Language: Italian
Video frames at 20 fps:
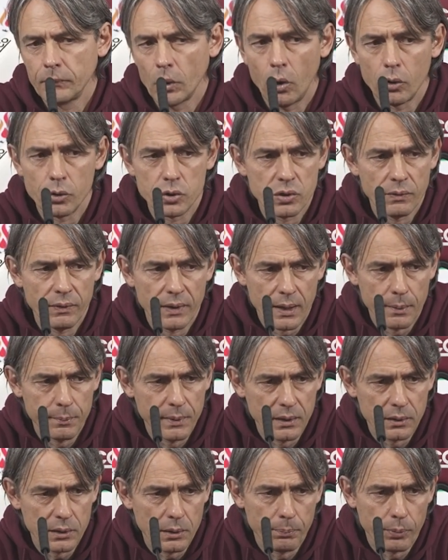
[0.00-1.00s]
Oggi
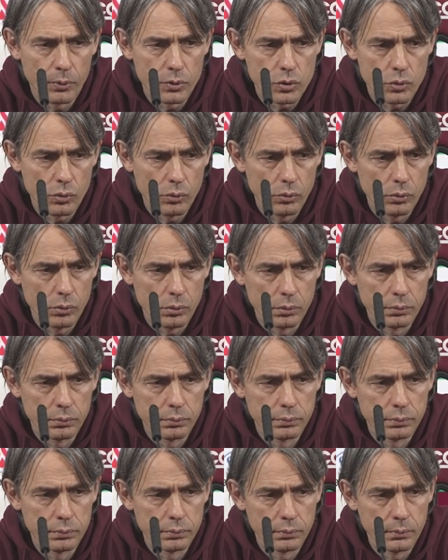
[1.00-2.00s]
veramente posso
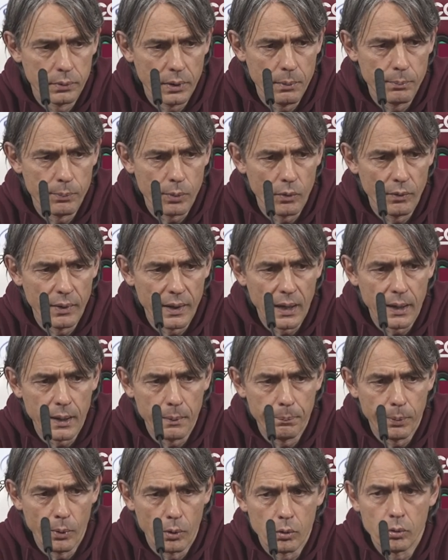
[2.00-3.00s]
rimproverare
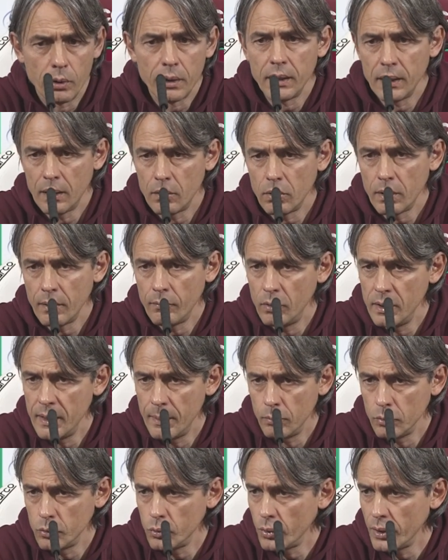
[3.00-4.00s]
poco, è chiaro che
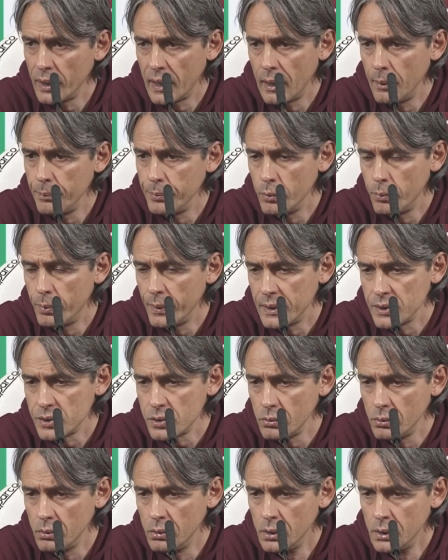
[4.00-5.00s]
vogliamo tornare al più
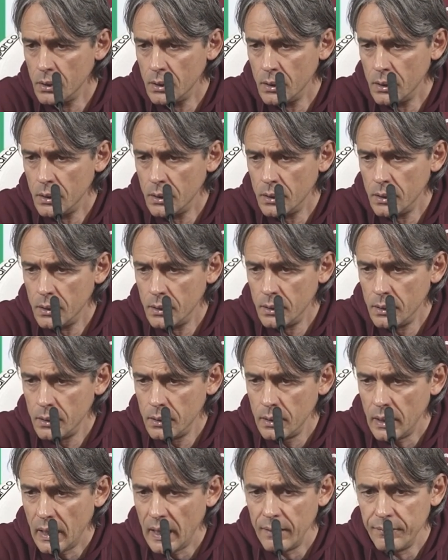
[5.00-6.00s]
presto
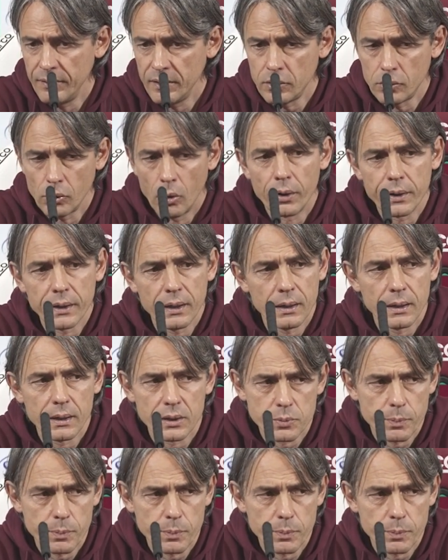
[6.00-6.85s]
alla vittoria e